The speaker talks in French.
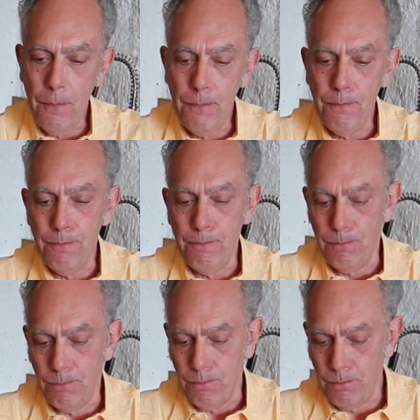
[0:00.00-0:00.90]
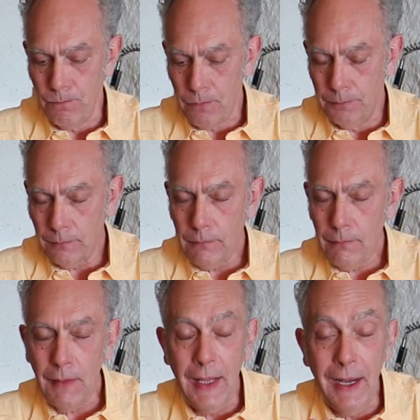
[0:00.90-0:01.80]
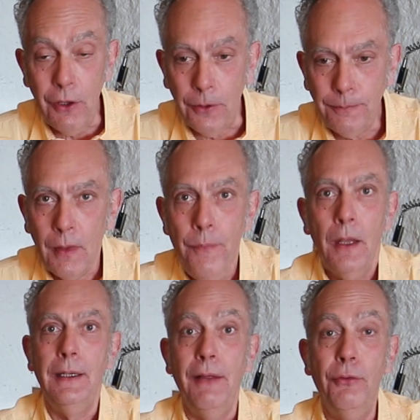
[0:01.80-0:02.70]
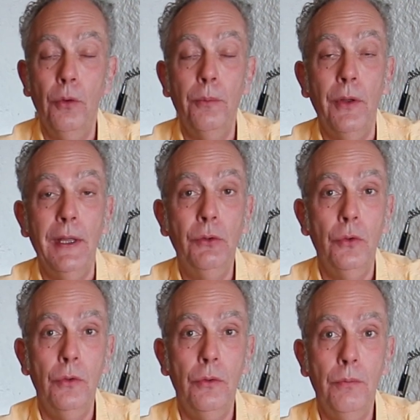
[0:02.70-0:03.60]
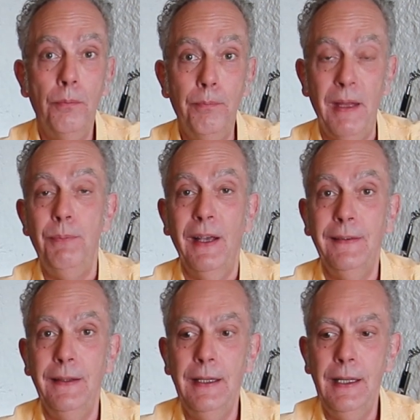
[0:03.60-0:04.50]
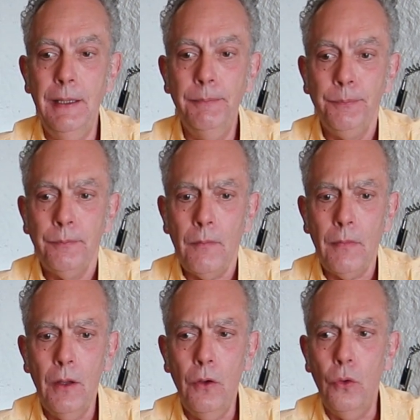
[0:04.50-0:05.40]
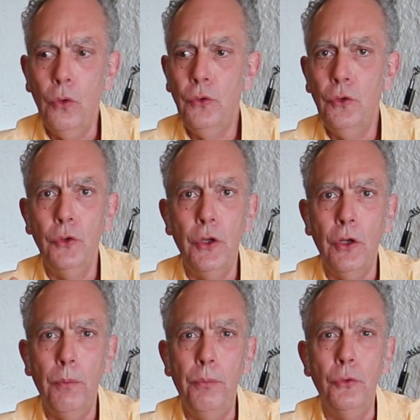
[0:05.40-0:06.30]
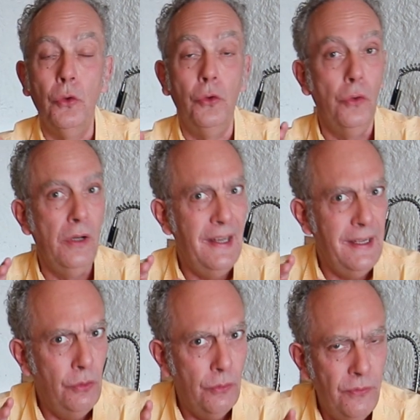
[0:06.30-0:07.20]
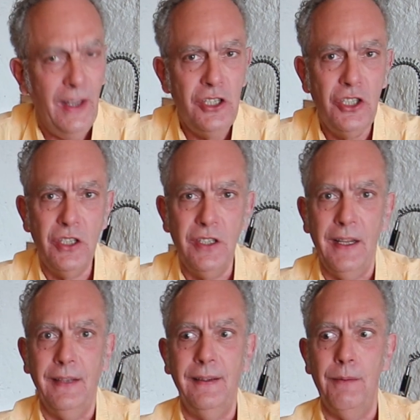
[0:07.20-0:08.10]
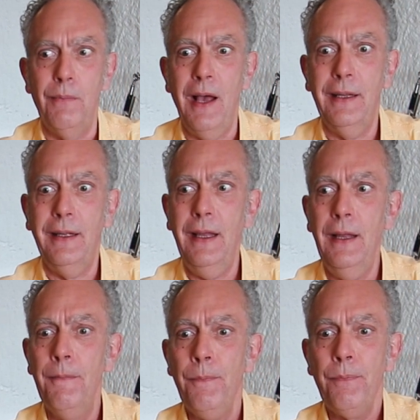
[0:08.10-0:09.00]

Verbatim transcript: Hmm. Alors, la fourme est une pâte persillée aux odeurs plutôt de lait de vache, c'est assez marqué,